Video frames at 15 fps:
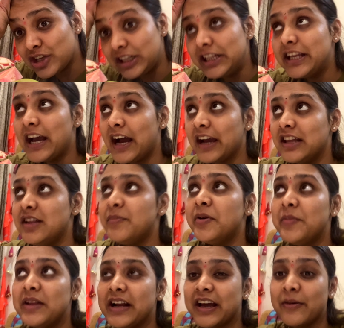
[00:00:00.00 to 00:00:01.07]
जल्दी आ गई थी पर
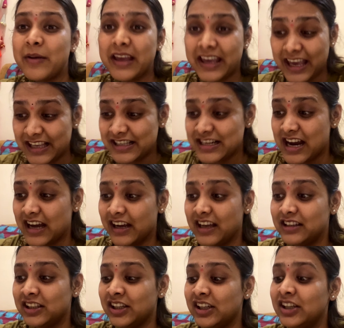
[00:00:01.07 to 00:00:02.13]
मेरे घर पर गेस्ट आ गए
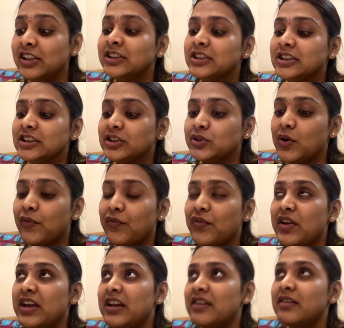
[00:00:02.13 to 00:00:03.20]
थे तो
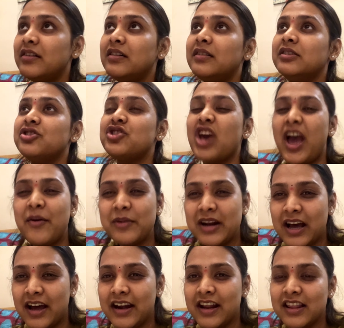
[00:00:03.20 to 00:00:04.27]
फिर चाय
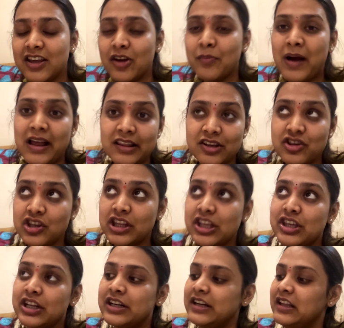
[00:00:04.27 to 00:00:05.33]
बना रही थी और बातें चीतें
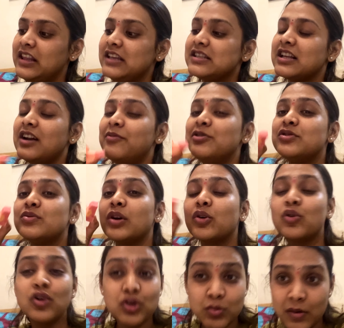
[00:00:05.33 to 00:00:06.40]
चल रही थी इसके लिए मैं उस
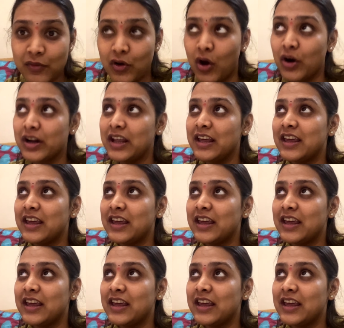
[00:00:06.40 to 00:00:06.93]
वक्त कुछ भी ब्लॉग नहीं